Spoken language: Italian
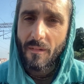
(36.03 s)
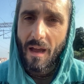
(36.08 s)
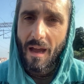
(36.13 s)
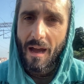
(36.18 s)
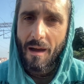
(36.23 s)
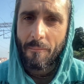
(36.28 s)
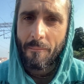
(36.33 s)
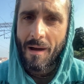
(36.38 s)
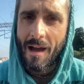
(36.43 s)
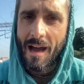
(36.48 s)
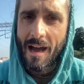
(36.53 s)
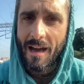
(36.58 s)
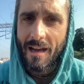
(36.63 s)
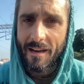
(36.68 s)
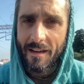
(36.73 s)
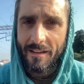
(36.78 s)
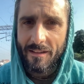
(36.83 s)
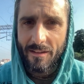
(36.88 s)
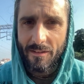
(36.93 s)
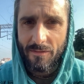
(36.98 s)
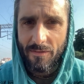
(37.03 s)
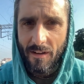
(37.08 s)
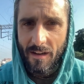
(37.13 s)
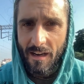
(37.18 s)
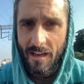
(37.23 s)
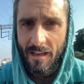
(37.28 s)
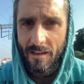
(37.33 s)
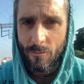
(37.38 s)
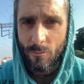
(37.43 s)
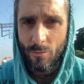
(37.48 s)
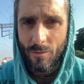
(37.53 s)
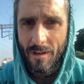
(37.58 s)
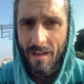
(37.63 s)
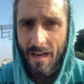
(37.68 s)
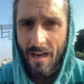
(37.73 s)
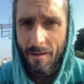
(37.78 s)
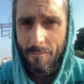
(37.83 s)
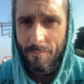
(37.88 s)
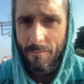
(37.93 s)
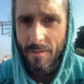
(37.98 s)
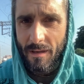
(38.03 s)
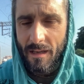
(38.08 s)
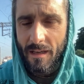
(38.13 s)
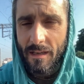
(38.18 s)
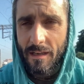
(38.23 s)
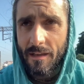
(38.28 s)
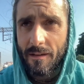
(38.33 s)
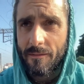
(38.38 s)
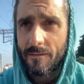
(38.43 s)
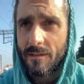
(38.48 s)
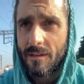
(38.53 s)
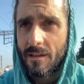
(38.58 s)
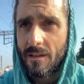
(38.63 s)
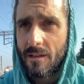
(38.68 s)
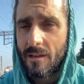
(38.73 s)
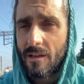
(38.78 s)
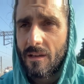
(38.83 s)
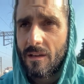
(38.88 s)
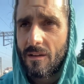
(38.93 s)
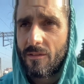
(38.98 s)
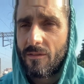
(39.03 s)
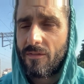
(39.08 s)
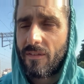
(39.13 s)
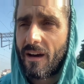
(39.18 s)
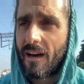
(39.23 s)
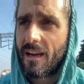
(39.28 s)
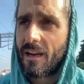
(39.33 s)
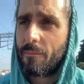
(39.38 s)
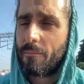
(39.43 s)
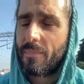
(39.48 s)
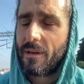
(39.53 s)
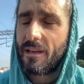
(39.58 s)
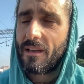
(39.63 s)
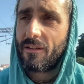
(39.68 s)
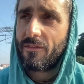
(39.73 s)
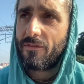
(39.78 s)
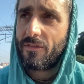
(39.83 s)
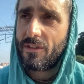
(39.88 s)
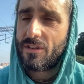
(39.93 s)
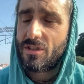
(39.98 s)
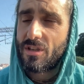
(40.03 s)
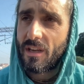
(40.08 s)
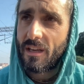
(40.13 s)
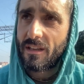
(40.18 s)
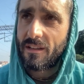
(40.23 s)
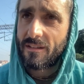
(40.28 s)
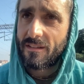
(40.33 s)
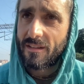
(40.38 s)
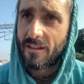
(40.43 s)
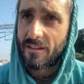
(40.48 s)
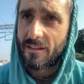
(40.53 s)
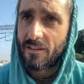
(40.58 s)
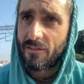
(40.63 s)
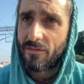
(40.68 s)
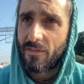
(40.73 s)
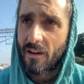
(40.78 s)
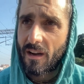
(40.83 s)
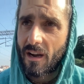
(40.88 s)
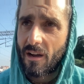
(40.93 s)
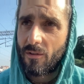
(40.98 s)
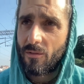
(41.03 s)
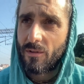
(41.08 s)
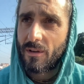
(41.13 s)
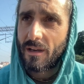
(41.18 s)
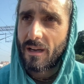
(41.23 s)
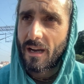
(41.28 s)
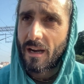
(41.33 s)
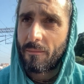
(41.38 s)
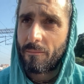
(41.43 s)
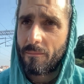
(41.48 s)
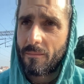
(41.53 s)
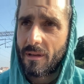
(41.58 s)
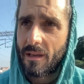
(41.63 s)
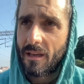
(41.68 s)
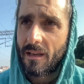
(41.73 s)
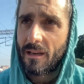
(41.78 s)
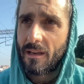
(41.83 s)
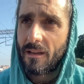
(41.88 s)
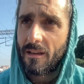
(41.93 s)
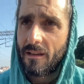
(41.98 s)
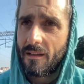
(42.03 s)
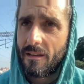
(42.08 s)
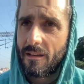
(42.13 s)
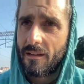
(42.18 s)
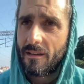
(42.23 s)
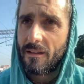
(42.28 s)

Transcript: amare ti farà un gran bene, fare beneficenza ti farà un gran bene,